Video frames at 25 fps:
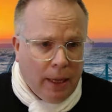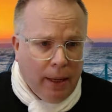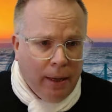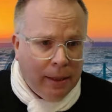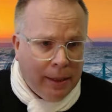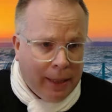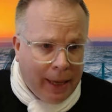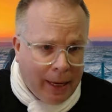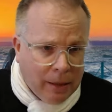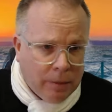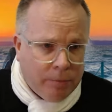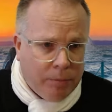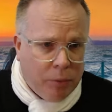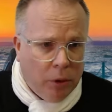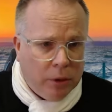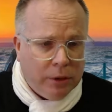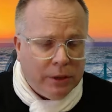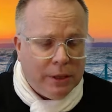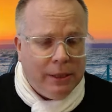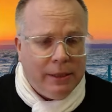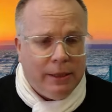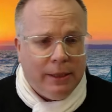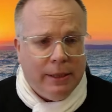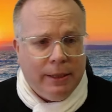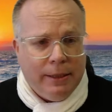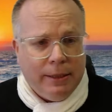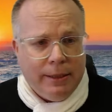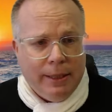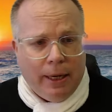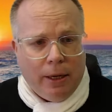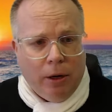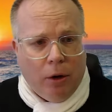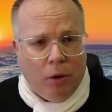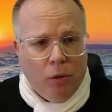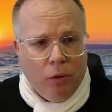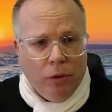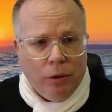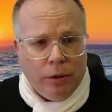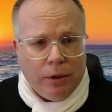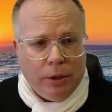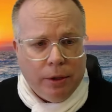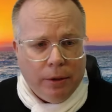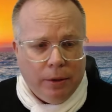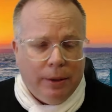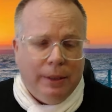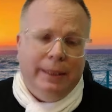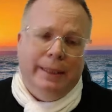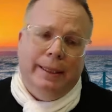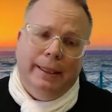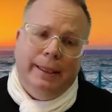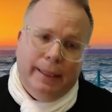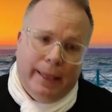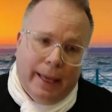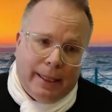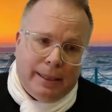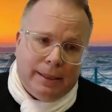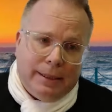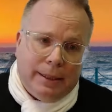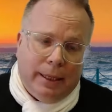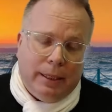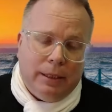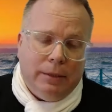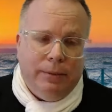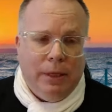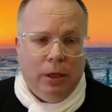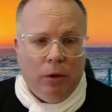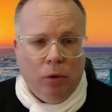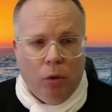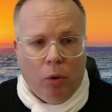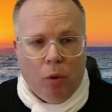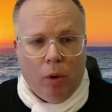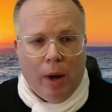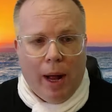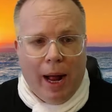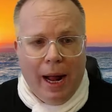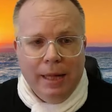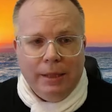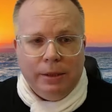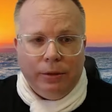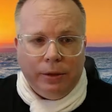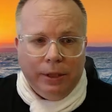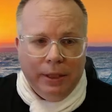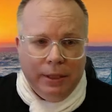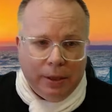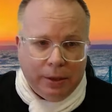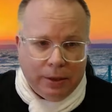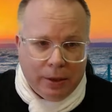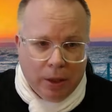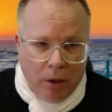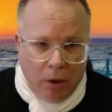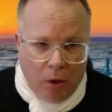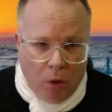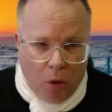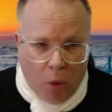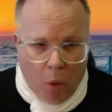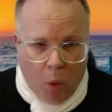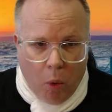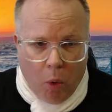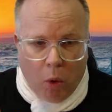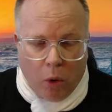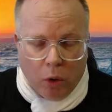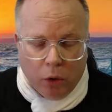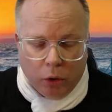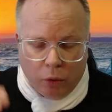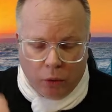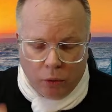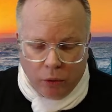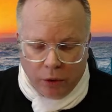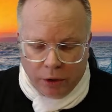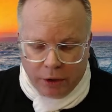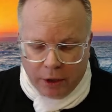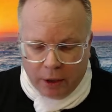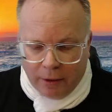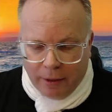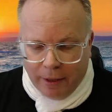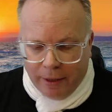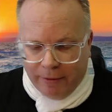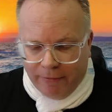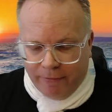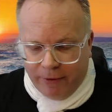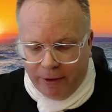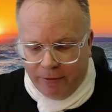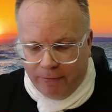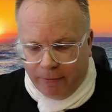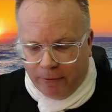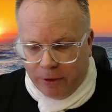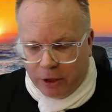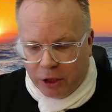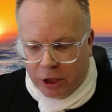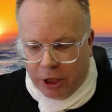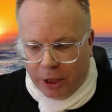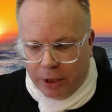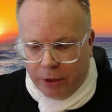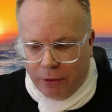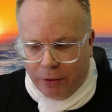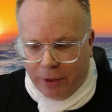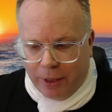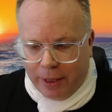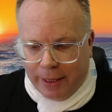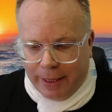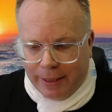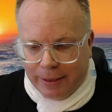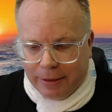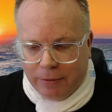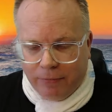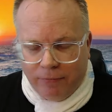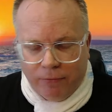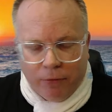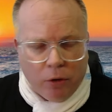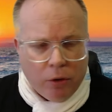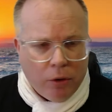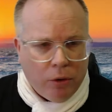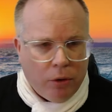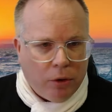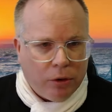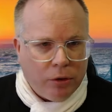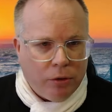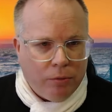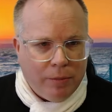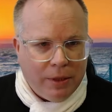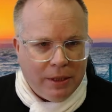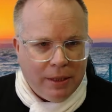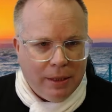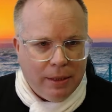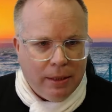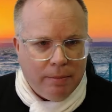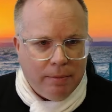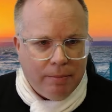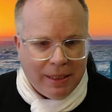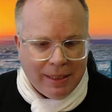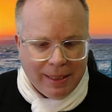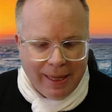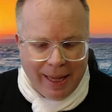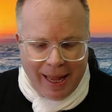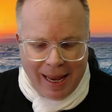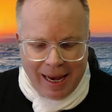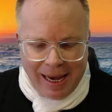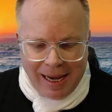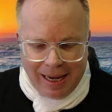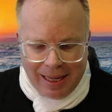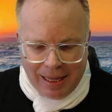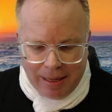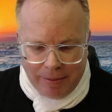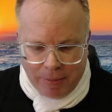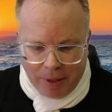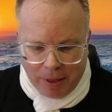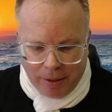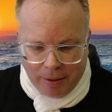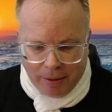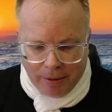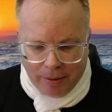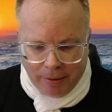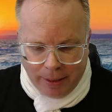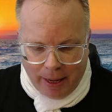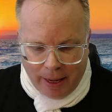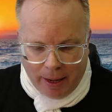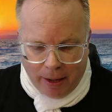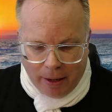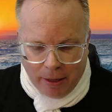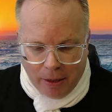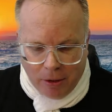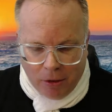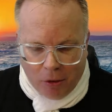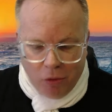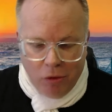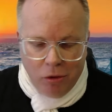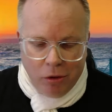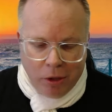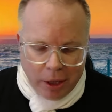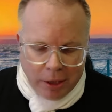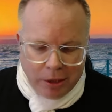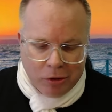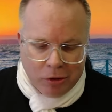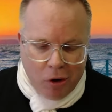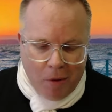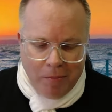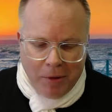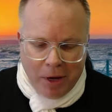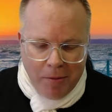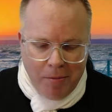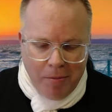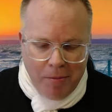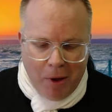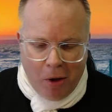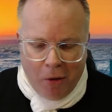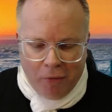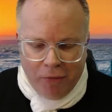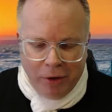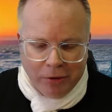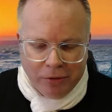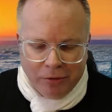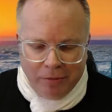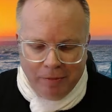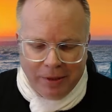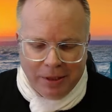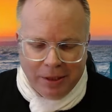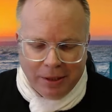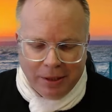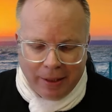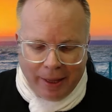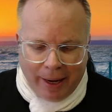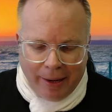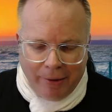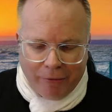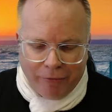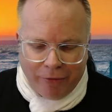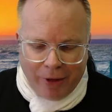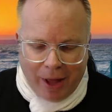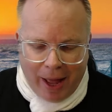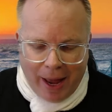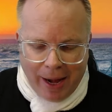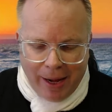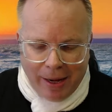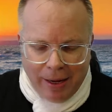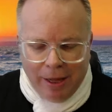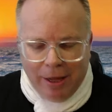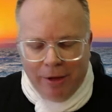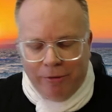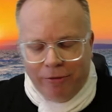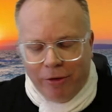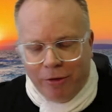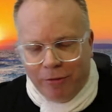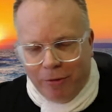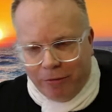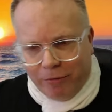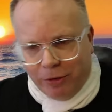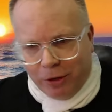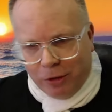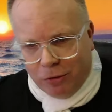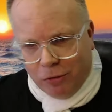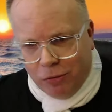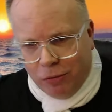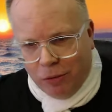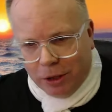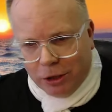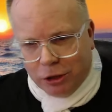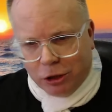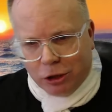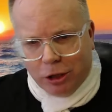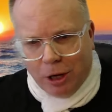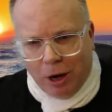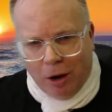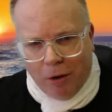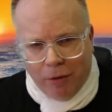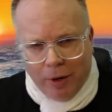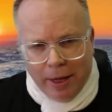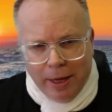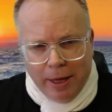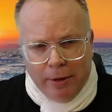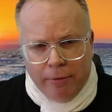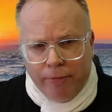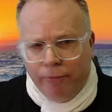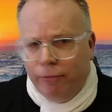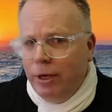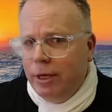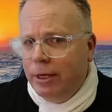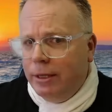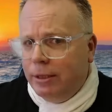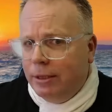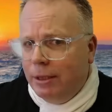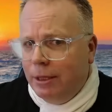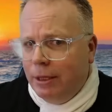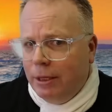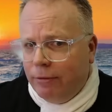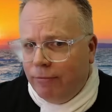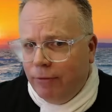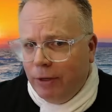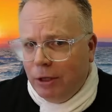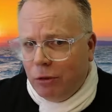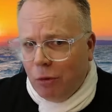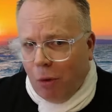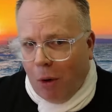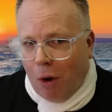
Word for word: Dann purzelte es ja nach unten. Jetzt geht es wieder hoch. Also dieses Hoch und Runter werden wir wahrscheinlich auch in den nächsten Wochen noch so ein bisschen miterleben. Ja, und es kommt immer auch wieder so ein bisschen dran auf an, wenn wir auf den Kurs schauen, wie sich Viktor